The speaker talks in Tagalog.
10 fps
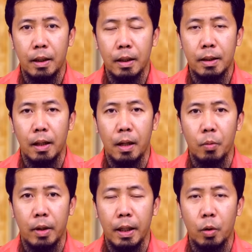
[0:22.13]
السلام
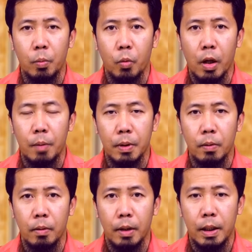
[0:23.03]
عليكم ورحمة
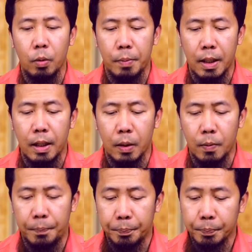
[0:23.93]
الله وبركاته